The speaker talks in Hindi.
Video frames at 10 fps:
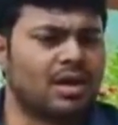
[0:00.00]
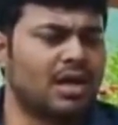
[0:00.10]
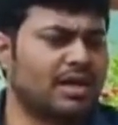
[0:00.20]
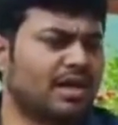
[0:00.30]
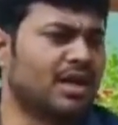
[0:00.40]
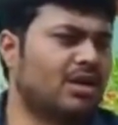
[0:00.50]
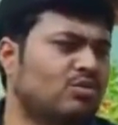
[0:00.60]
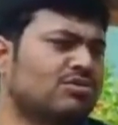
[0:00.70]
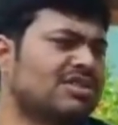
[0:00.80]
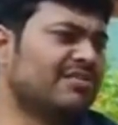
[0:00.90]
And
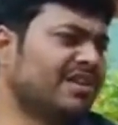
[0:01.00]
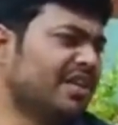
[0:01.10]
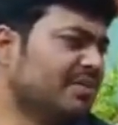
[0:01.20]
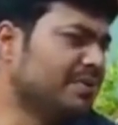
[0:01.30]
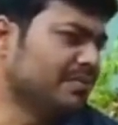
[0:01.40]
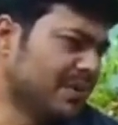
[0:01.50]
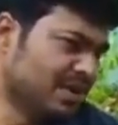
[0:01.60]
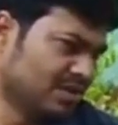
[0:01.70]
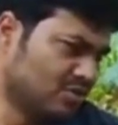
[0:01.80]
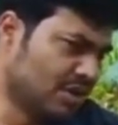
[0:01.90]
around 70 people
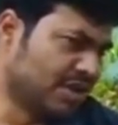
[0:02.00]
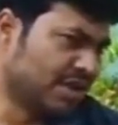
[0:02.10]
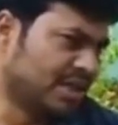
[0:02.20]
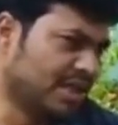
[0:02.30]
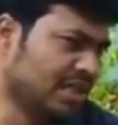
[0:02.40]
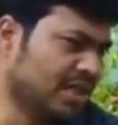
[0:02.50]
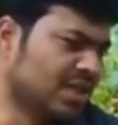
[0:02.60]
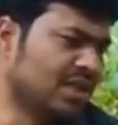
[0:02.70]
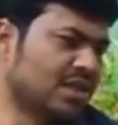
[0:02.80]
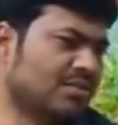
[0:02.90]
in quarantine
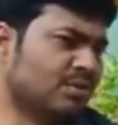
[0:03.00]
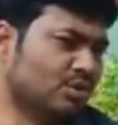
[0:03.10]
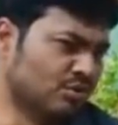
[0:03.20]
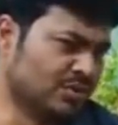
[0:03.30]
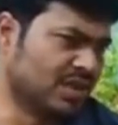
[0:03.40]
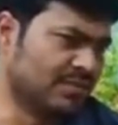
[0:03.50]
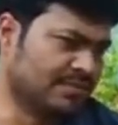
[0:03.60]
in Bordunsa.